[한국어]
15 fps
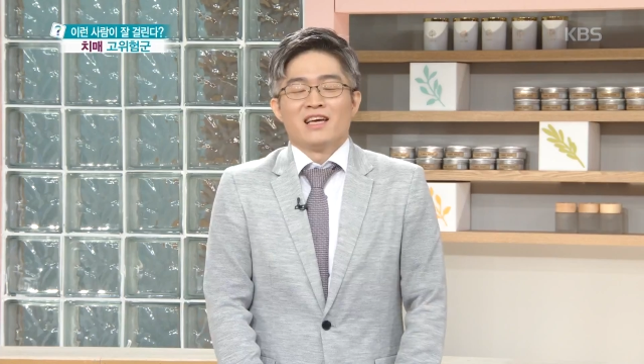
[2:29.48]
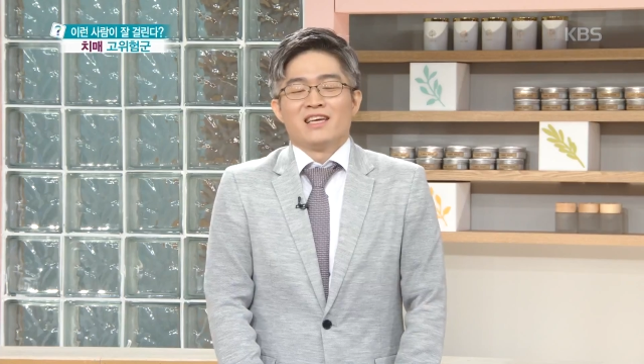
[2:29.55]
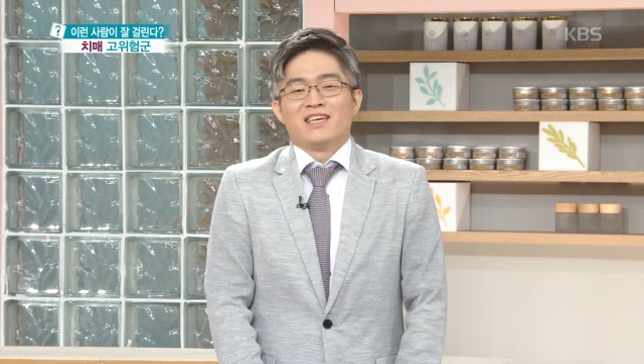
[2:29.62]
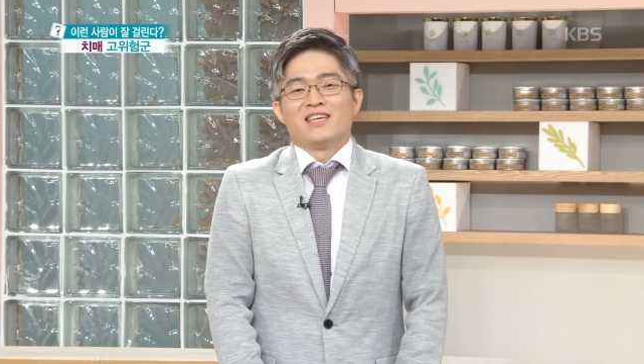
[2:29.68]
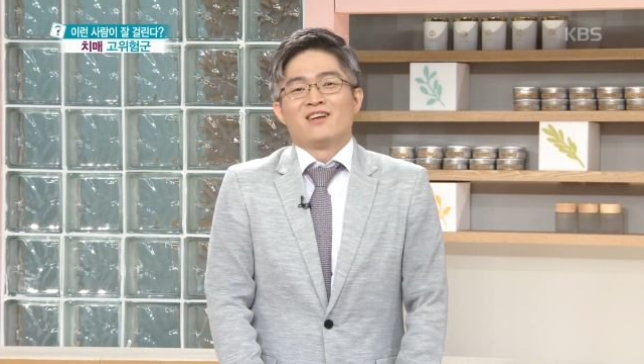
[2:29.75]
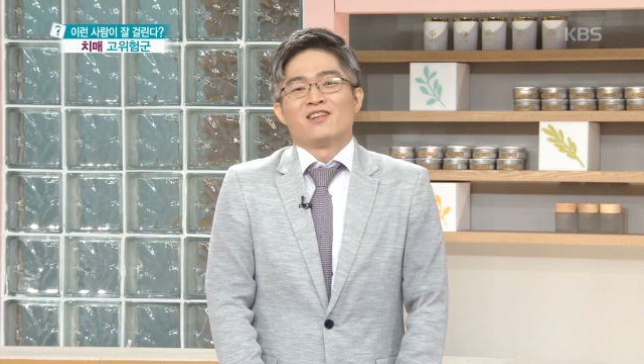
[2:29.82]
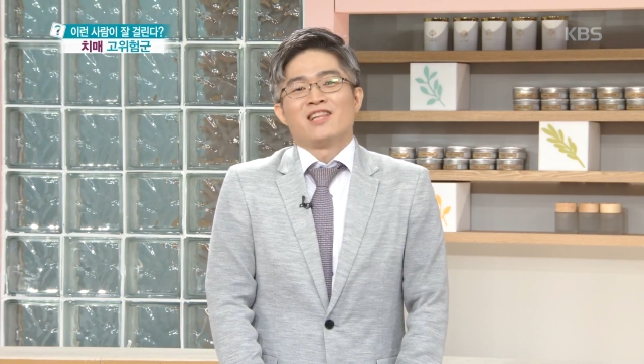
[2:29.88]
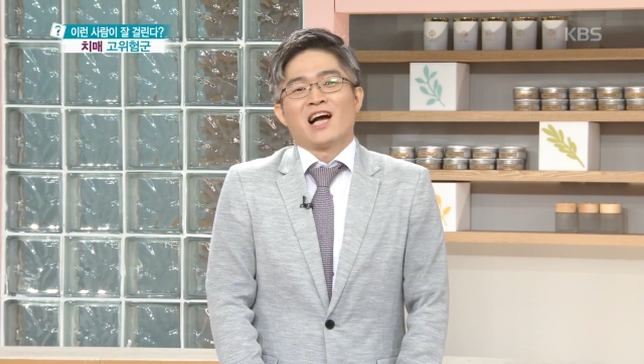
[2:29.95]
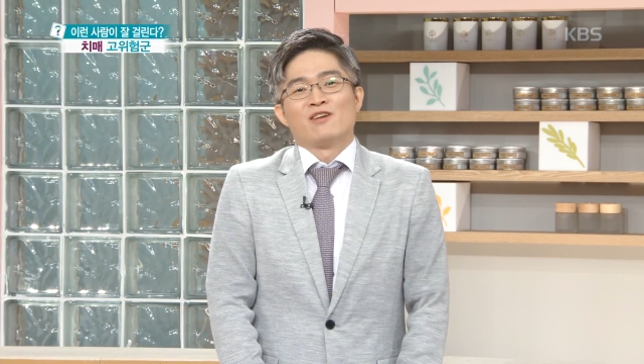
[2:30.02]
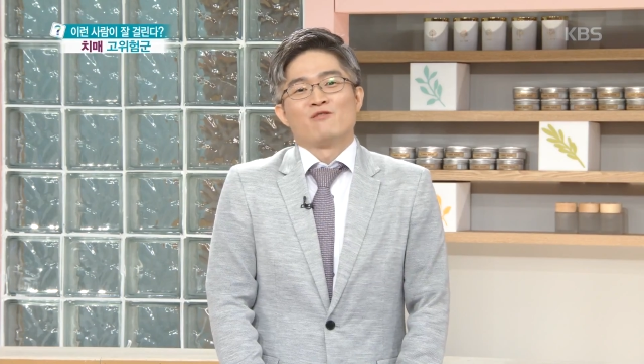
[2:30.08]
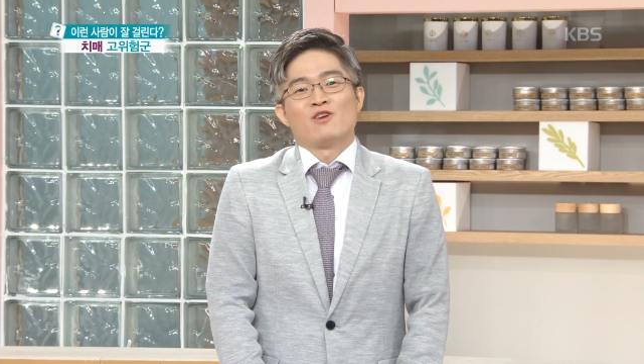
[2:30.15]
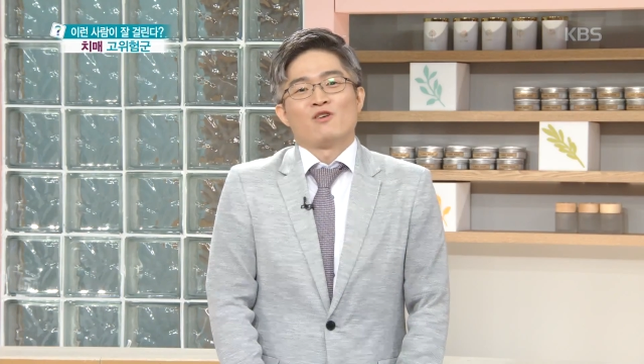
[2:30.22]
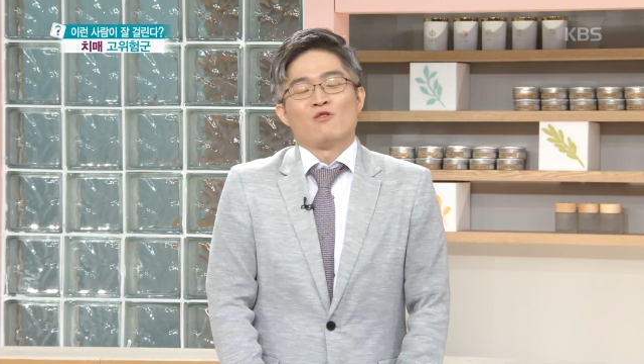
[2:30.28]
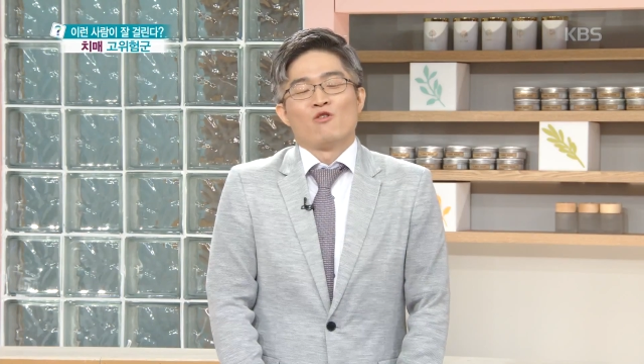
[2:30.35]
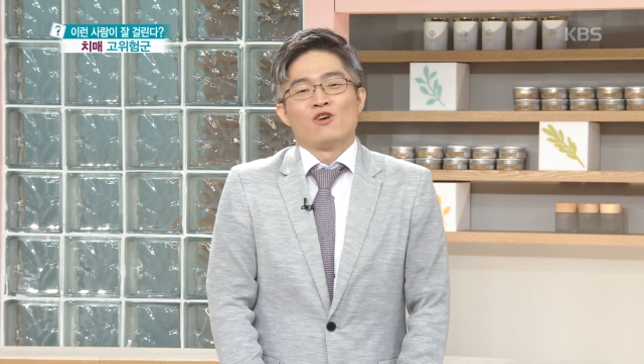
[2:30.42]
이런
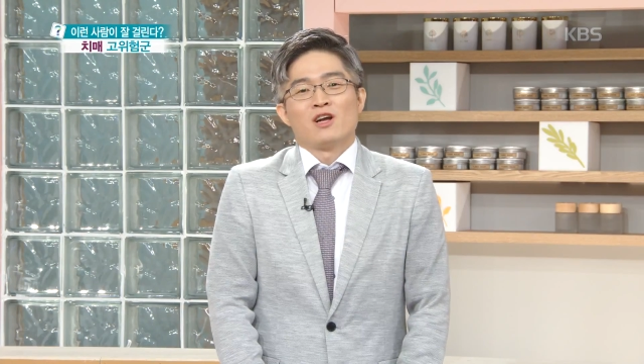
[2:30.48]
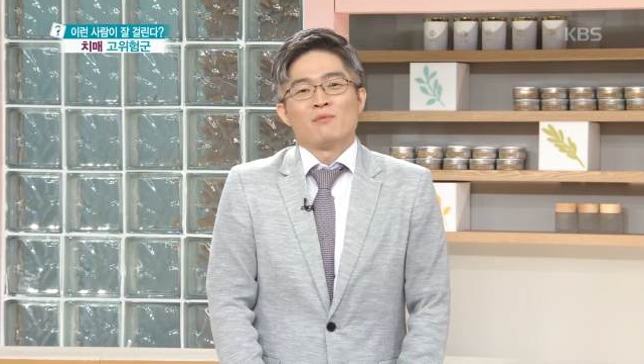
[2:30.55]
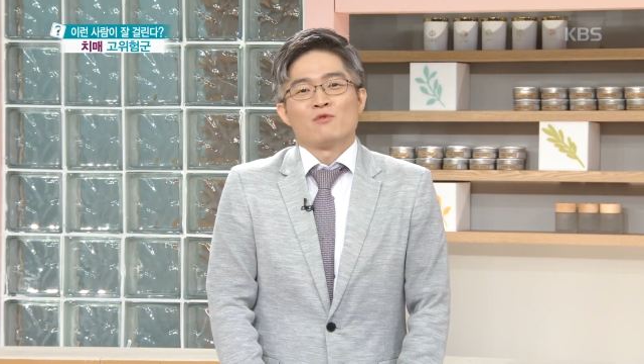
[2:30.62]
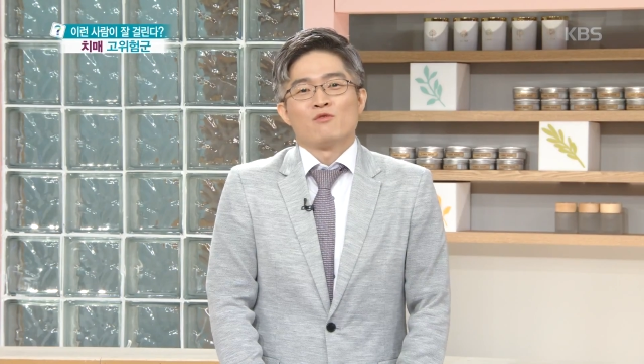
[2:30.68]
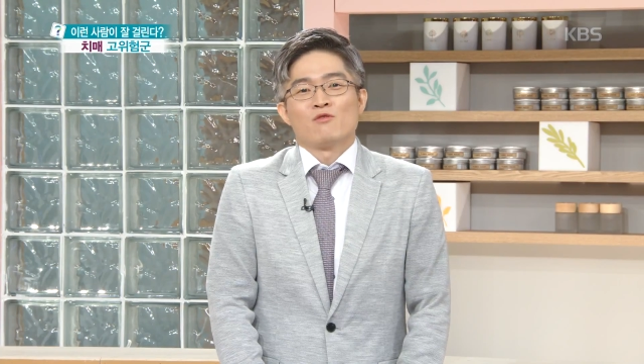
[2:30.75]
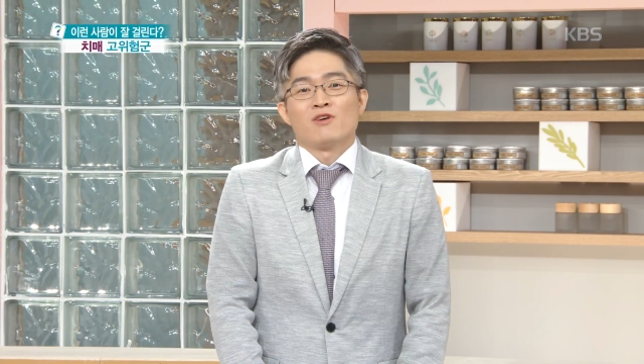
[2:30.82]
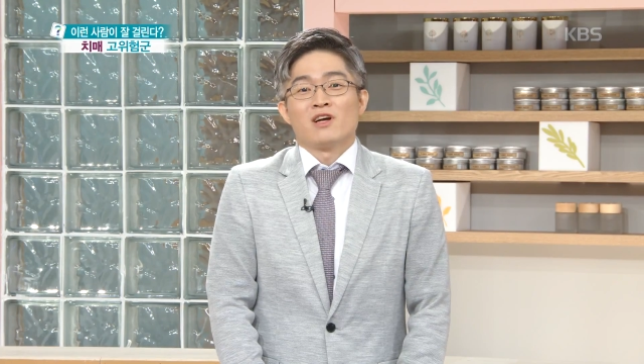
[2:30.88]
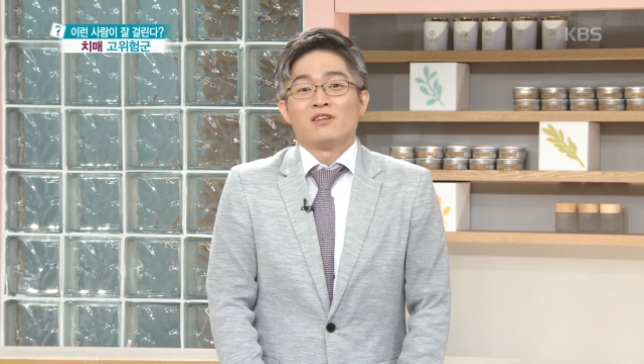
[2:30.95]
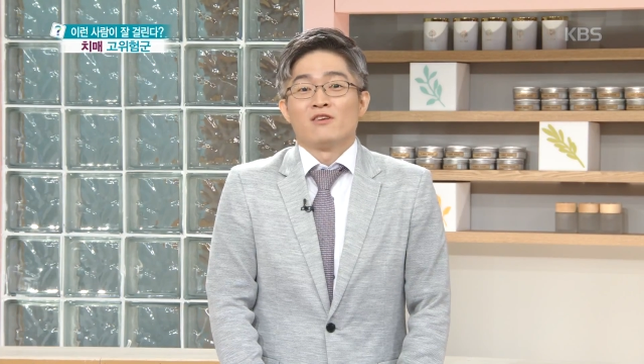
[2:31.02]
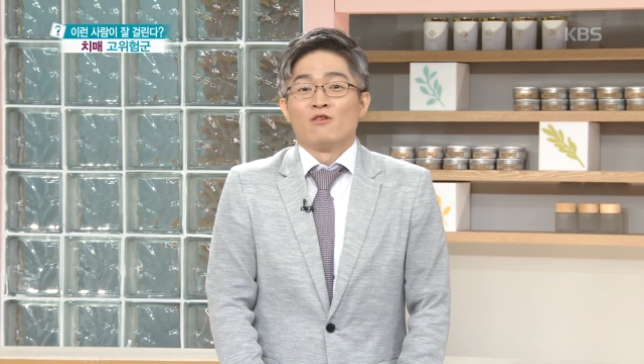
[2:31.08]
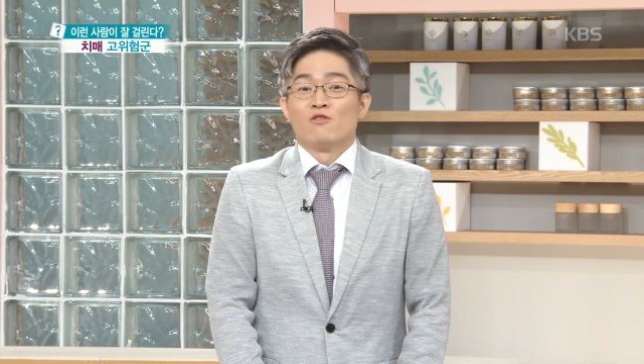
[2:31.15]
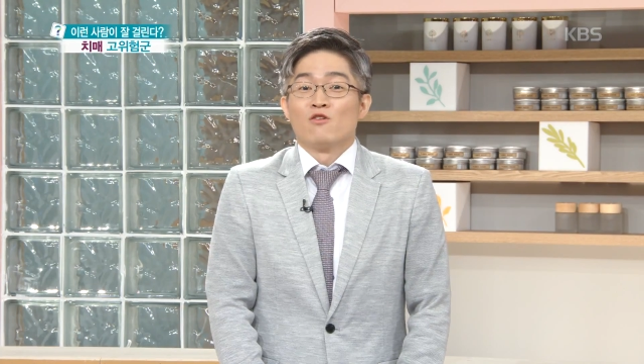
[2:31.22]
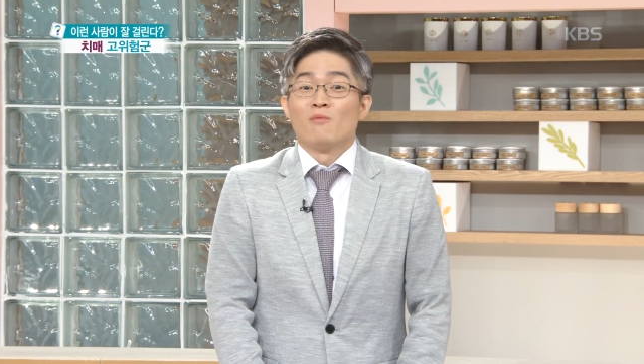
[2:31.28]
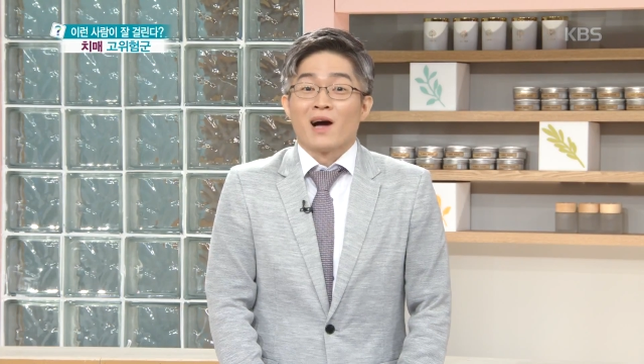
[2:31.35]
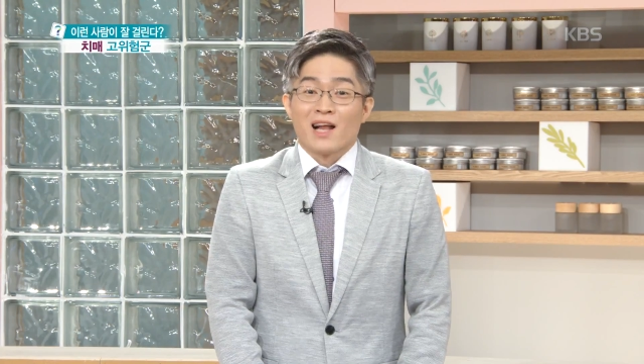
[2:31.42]
당뇨나 고혈압을 통한
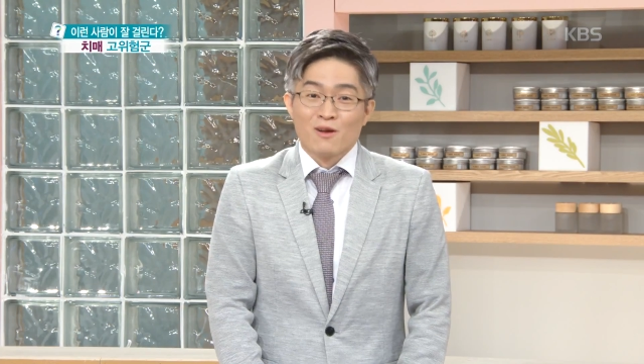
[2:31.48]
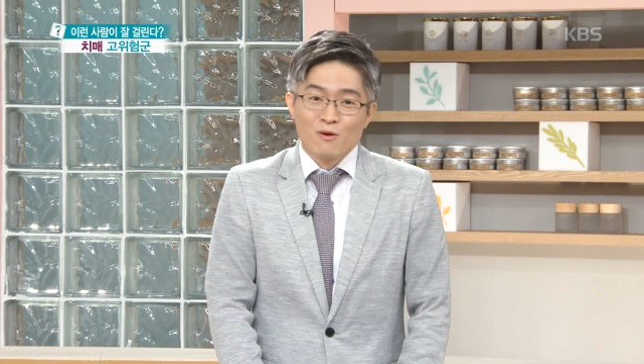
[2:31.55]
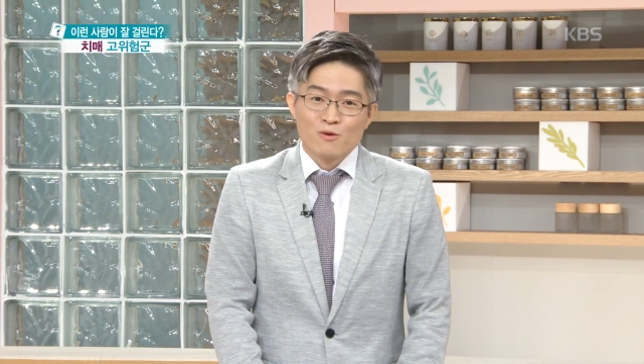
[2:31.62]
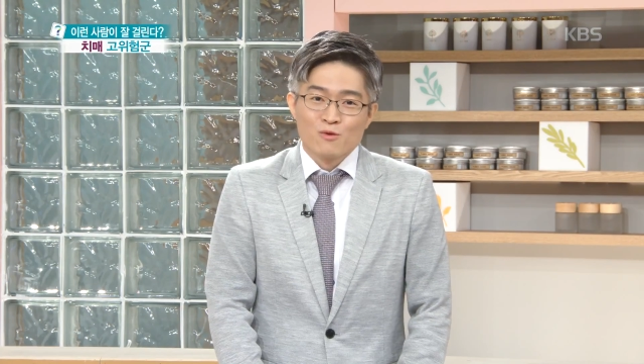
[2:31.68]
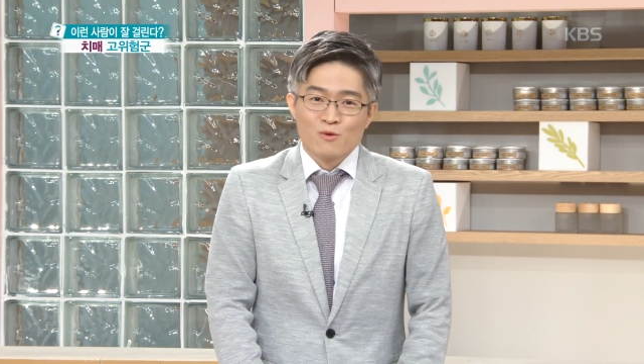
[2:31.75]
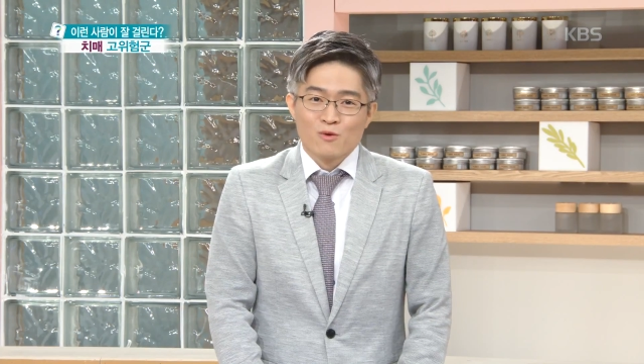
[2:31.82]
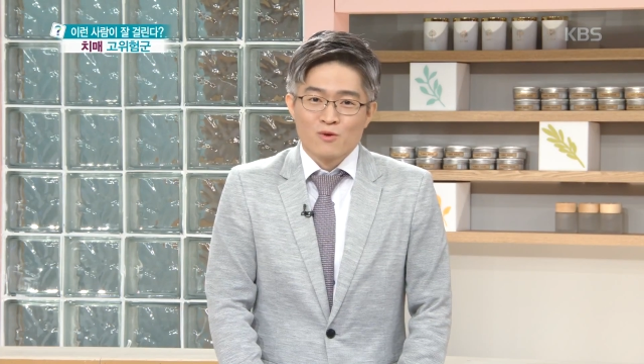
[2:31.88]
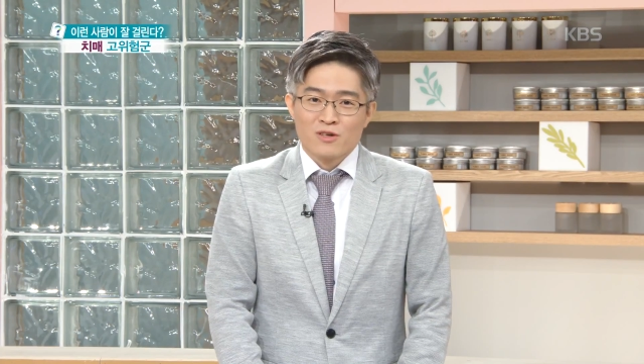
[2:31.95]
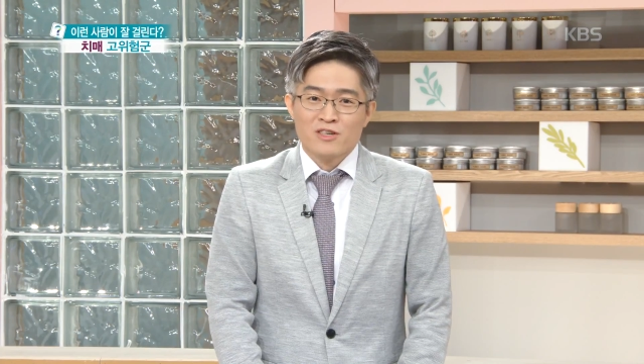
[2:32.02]
경로 말고도